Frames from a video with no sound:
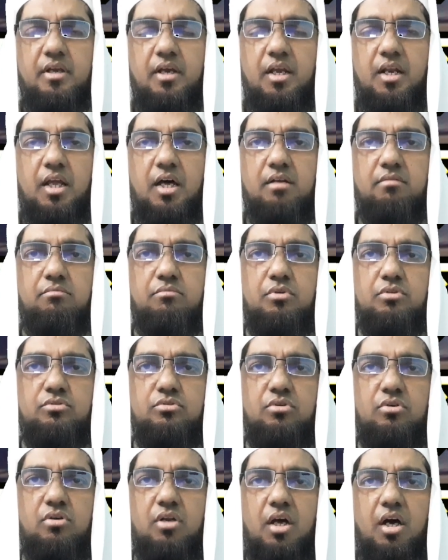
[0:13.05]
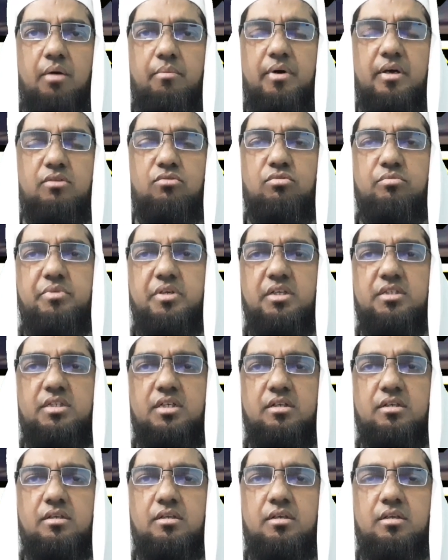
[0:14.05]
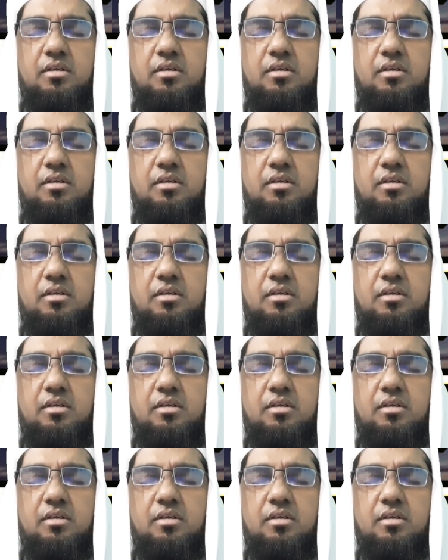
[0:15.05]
অ্যালার্ম বন্ধ করে আবার ঘুমিয়ে যান